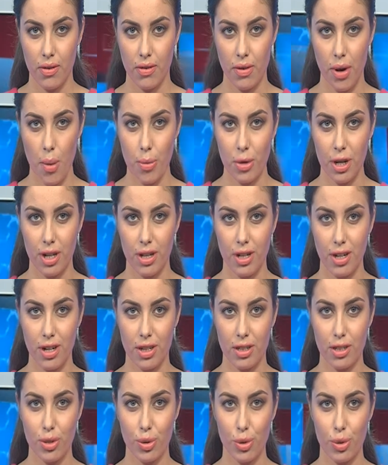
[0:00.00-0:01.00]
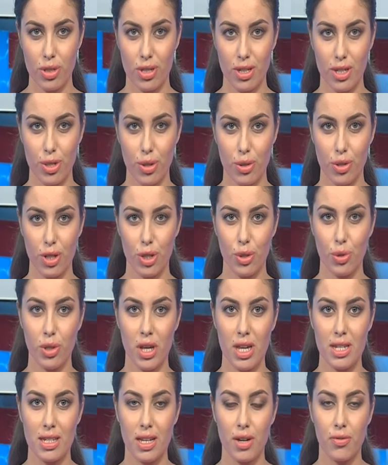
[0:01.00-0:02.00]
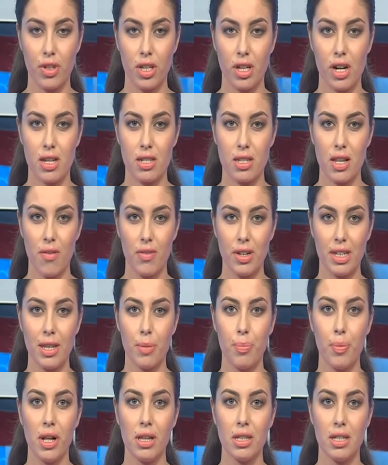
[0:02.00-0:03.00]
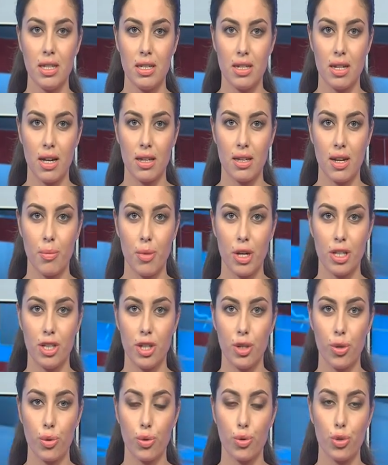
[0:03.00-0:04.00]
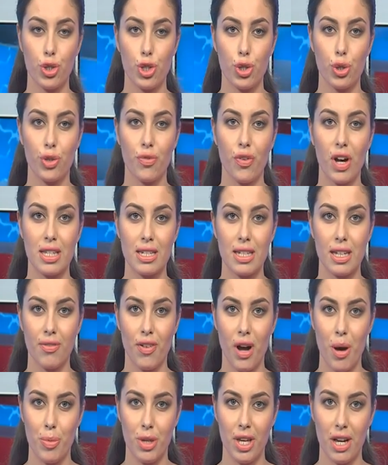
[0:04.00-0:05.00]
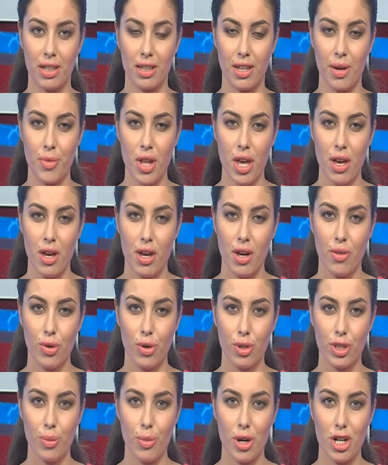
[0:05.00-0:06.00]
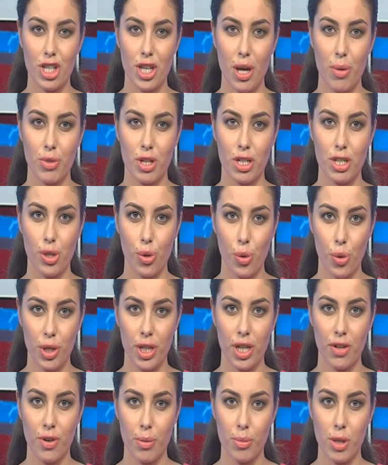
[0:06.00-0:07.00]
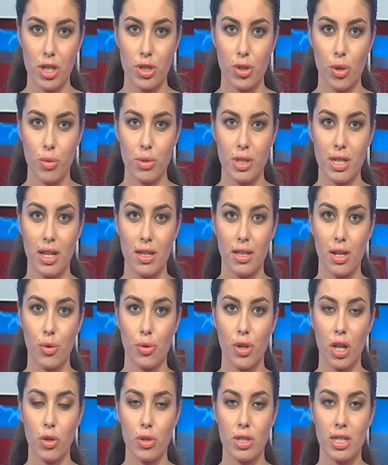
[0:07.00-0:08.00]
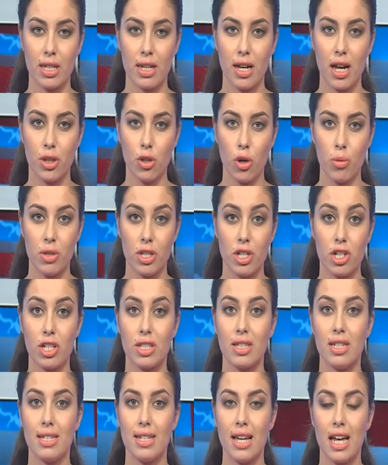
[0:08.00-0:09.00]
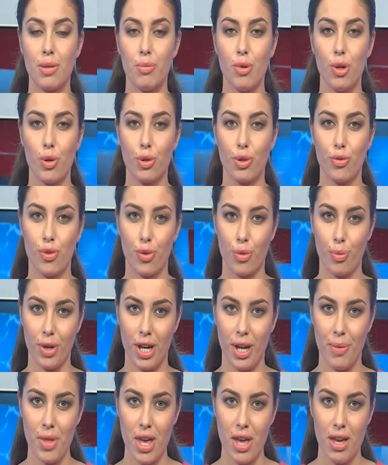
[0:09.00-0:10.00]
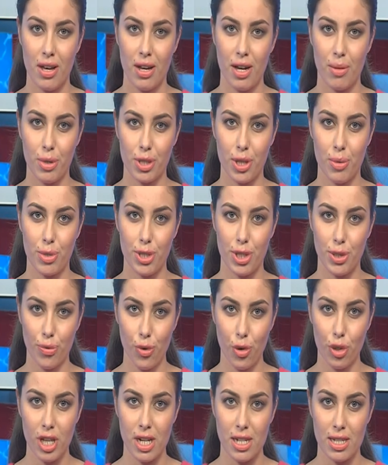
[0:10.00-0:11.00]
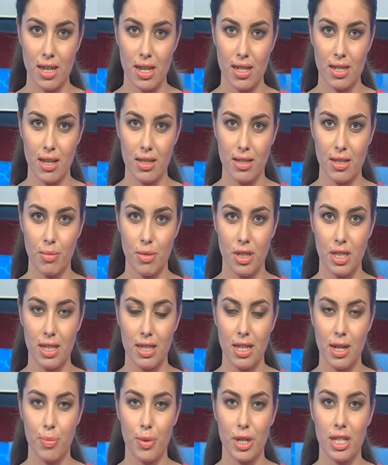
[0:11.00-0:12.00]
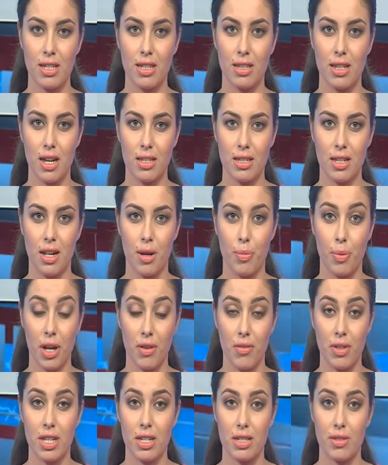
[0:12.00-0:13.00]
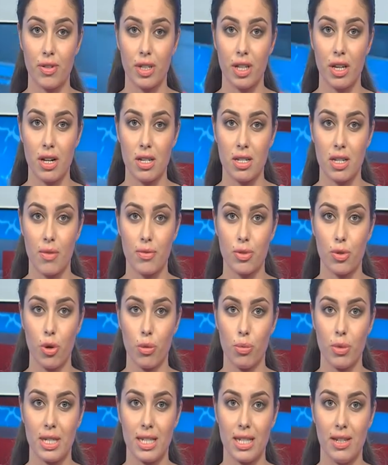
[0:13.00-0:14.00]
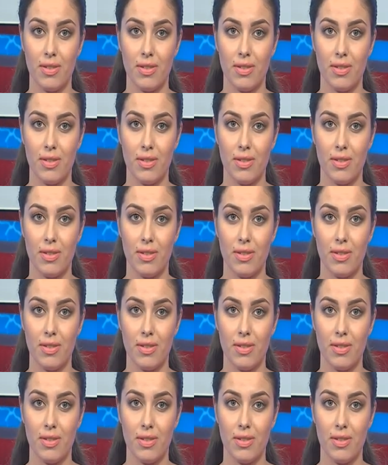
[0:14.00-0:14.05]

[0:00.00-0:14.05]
В рамках реконструкции зоны ЮНЕСКО в Ярославле дополнительно отремонтируют еще 22 объекта. В ходе масштабной стройки в областном центре удалось сэкономить 60 миллионов рублей. Об этом сегодня рассказал заместитель председателя правительства Ярославской области